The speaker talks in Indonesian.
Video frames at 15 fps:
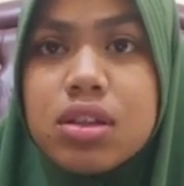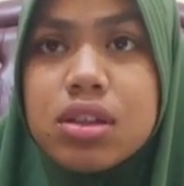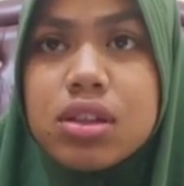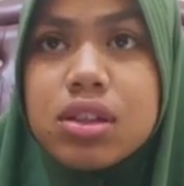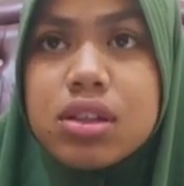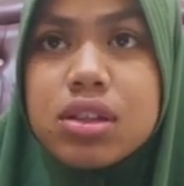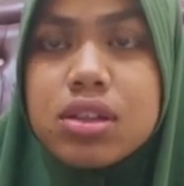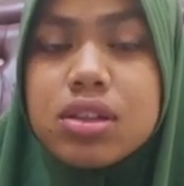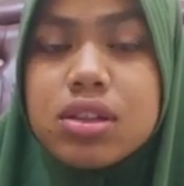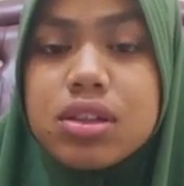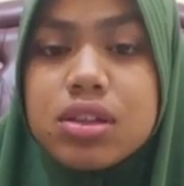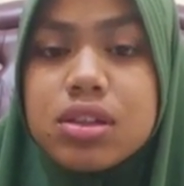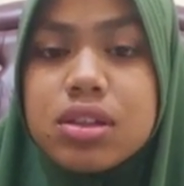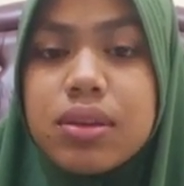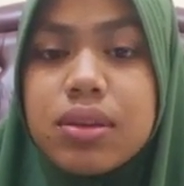uh,
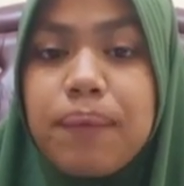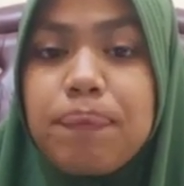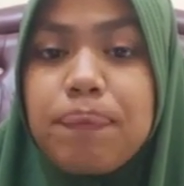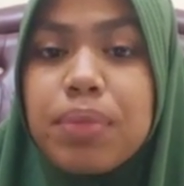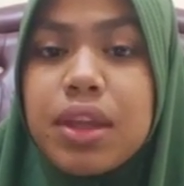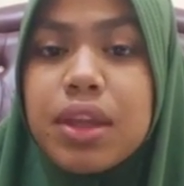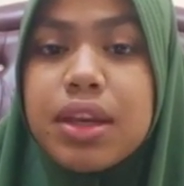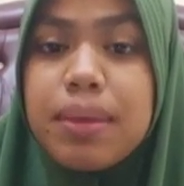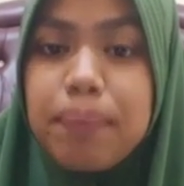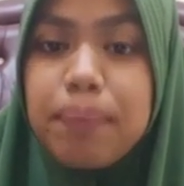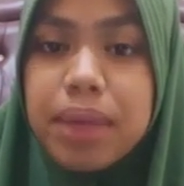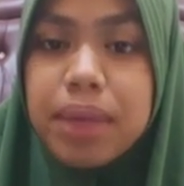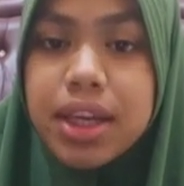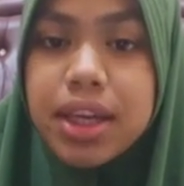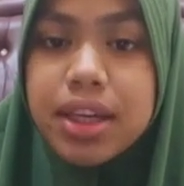eh,
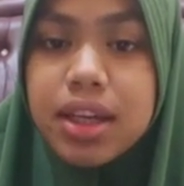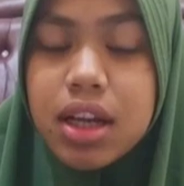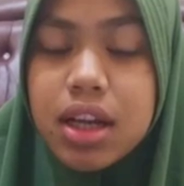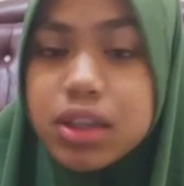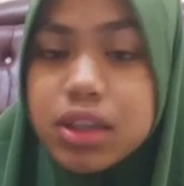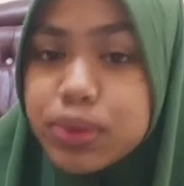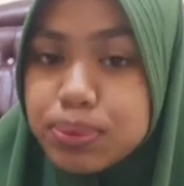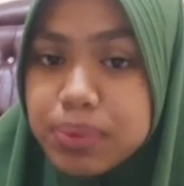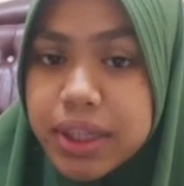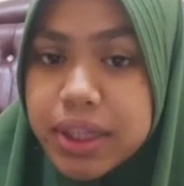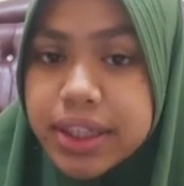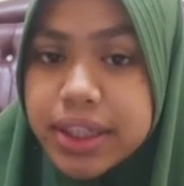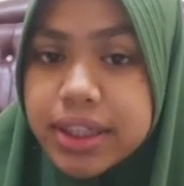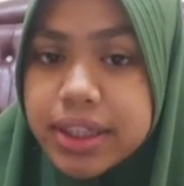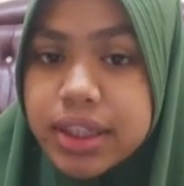demi
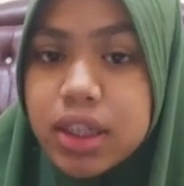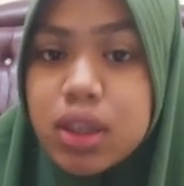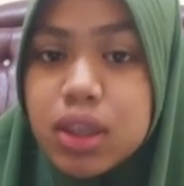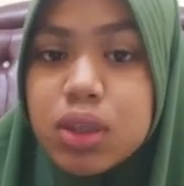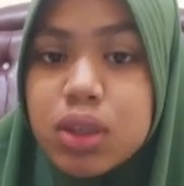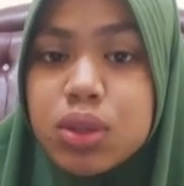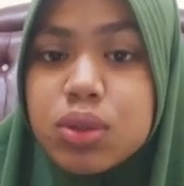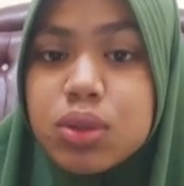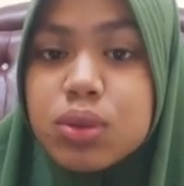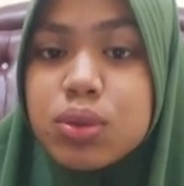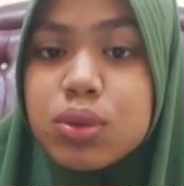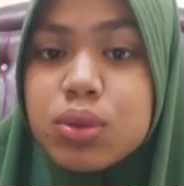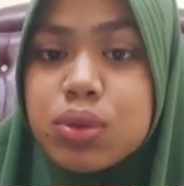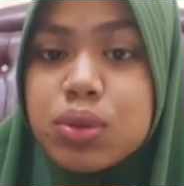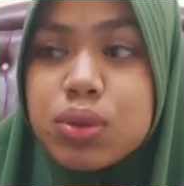asupan
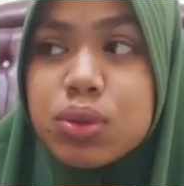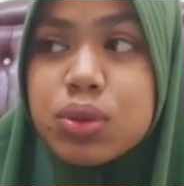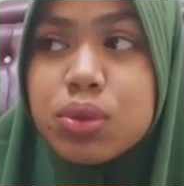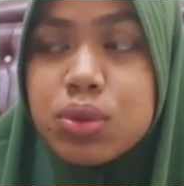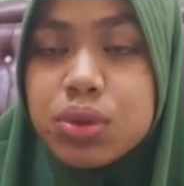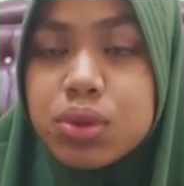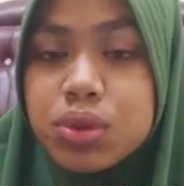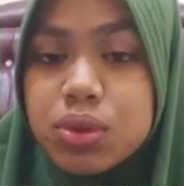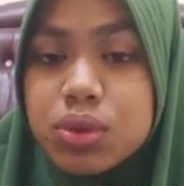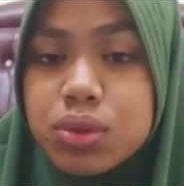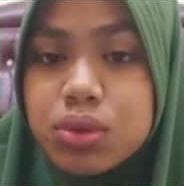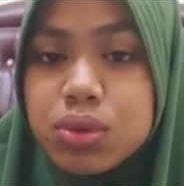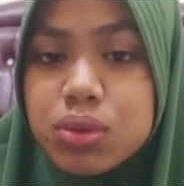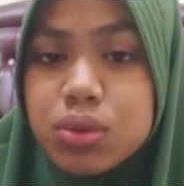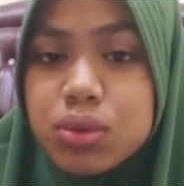to
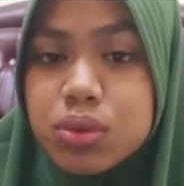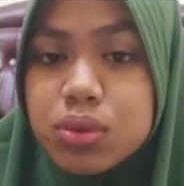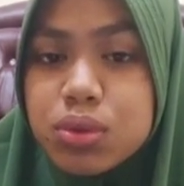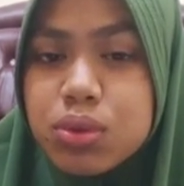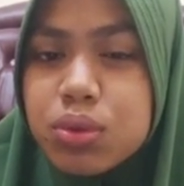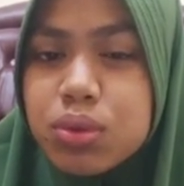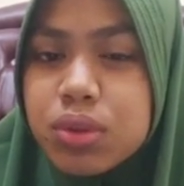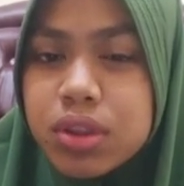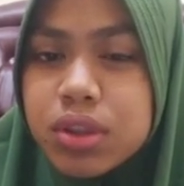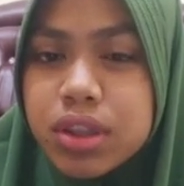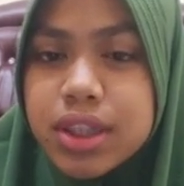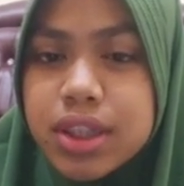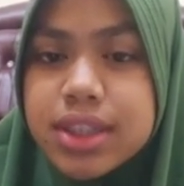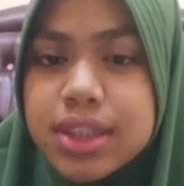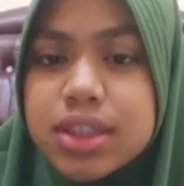to
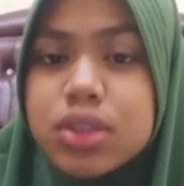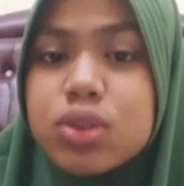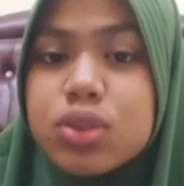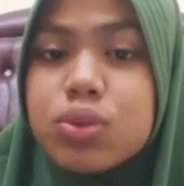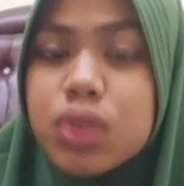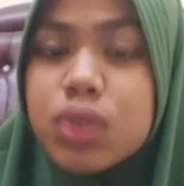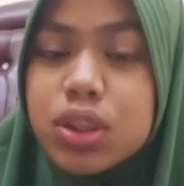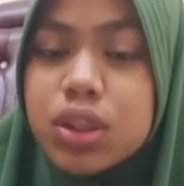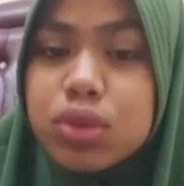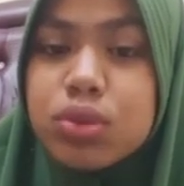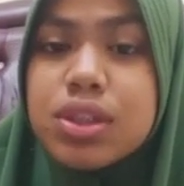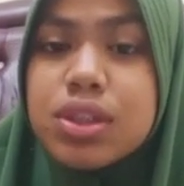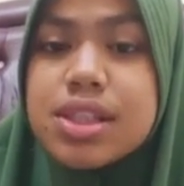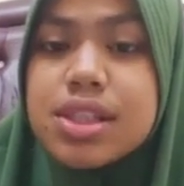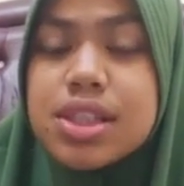crash suatu
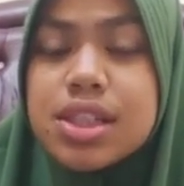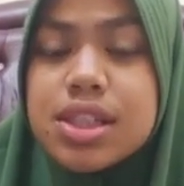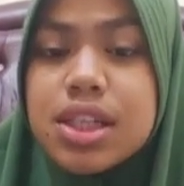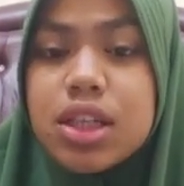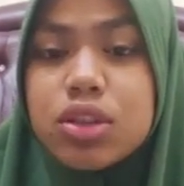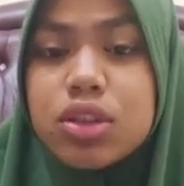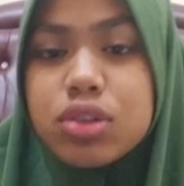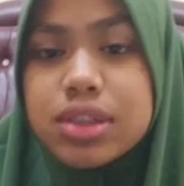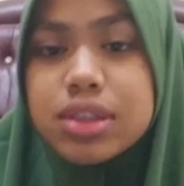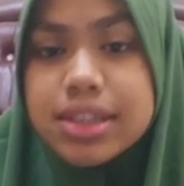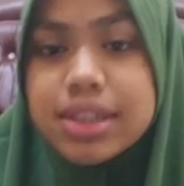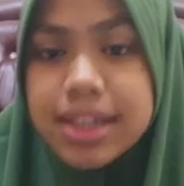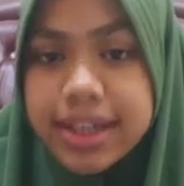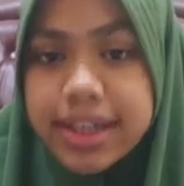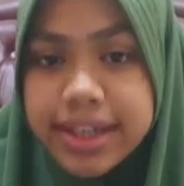insiden atau
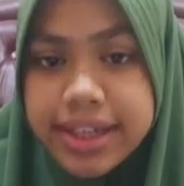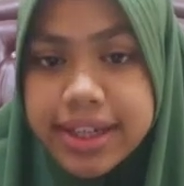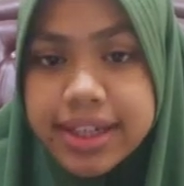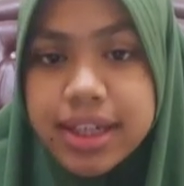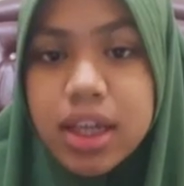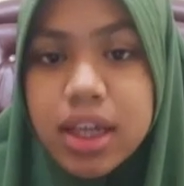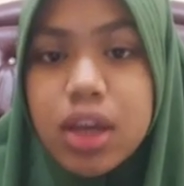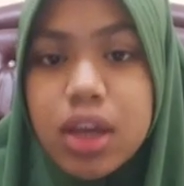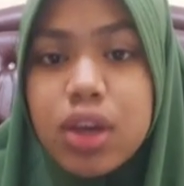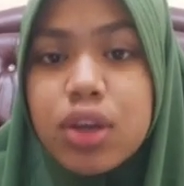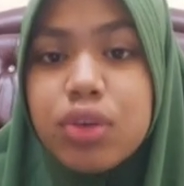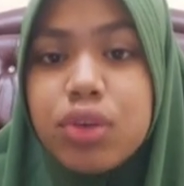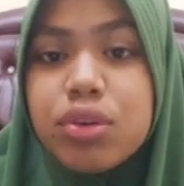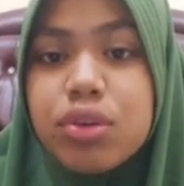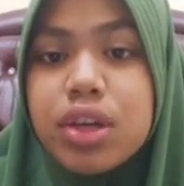kecelakaan
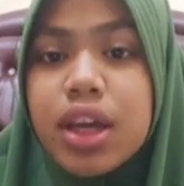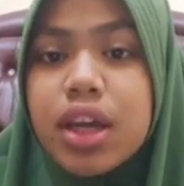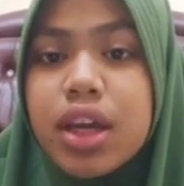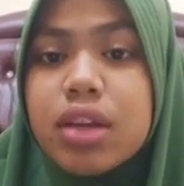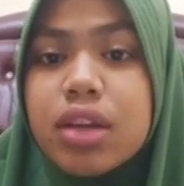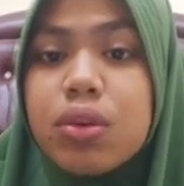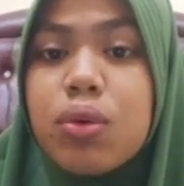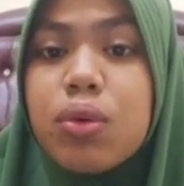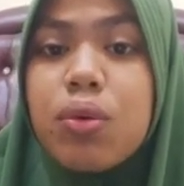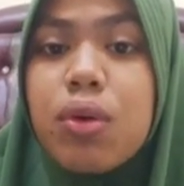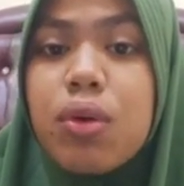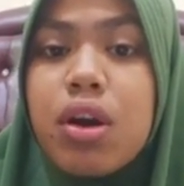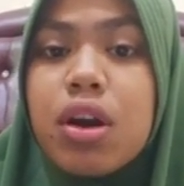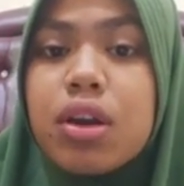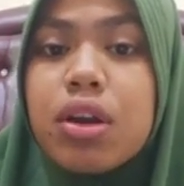you can go
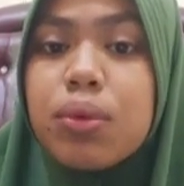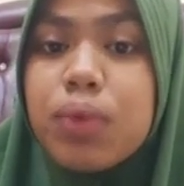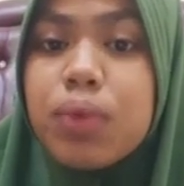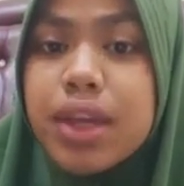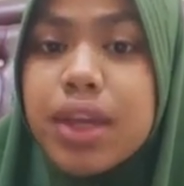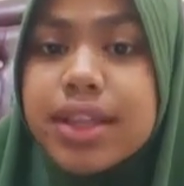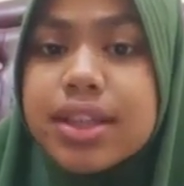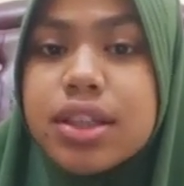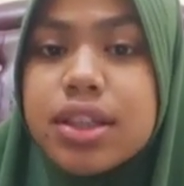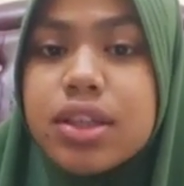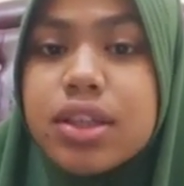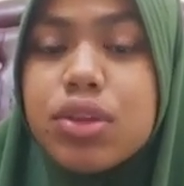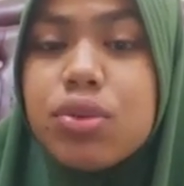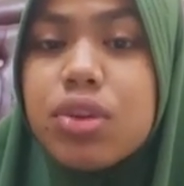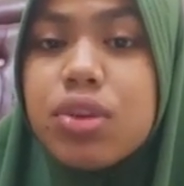wrong with
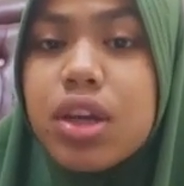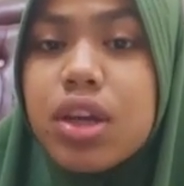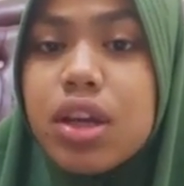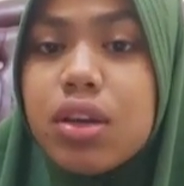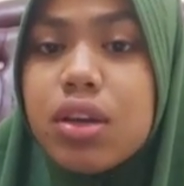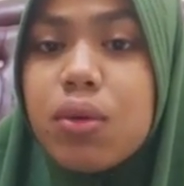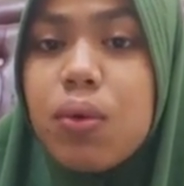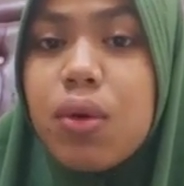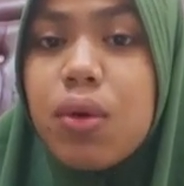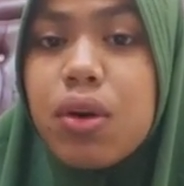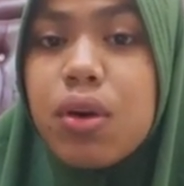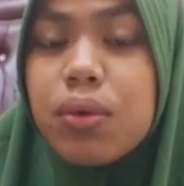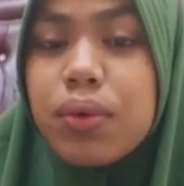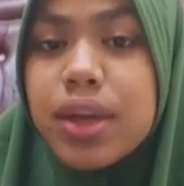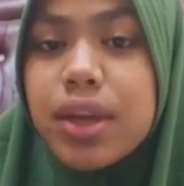you can go
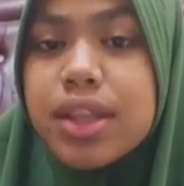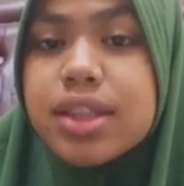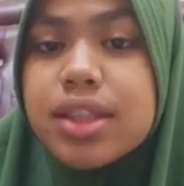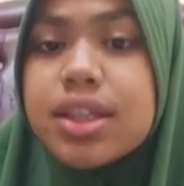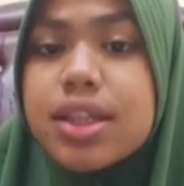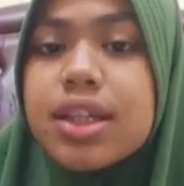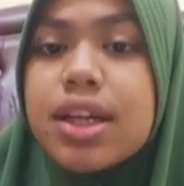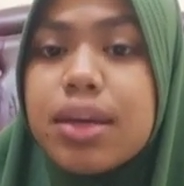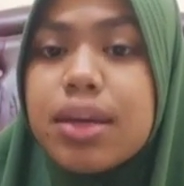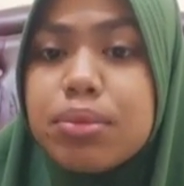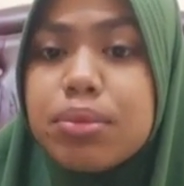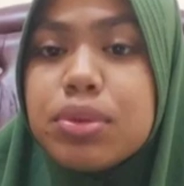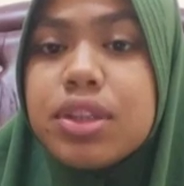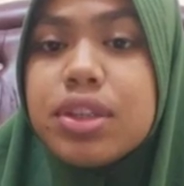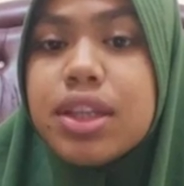wrong with
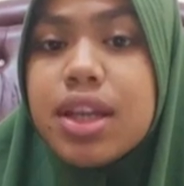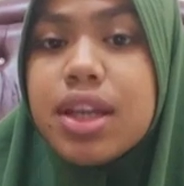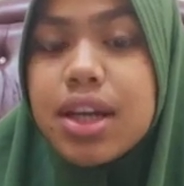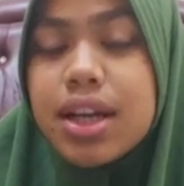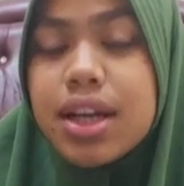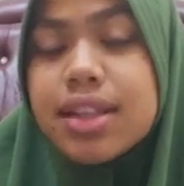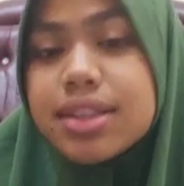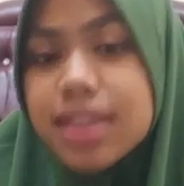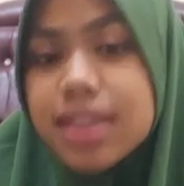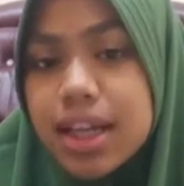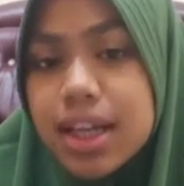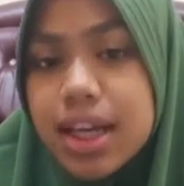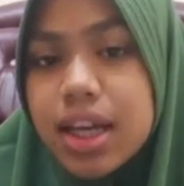kamu tidak akan salah